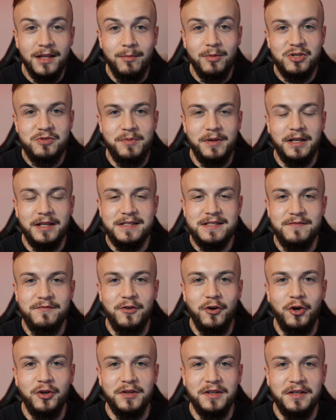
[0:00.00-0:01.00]
Dementsprechend sind
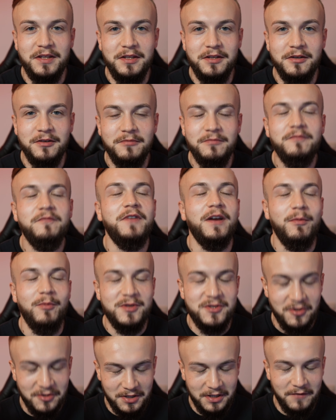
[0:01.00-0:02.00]
wir heute hier, wir haben
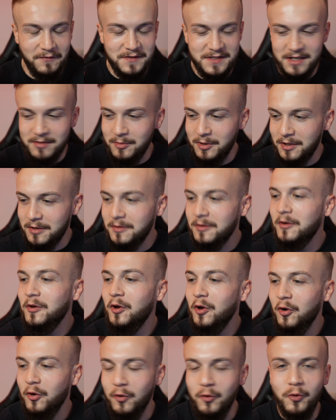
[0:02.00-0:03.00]
uns heute hier versammelt
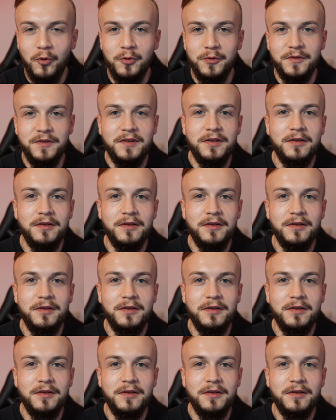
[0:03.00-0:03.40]
und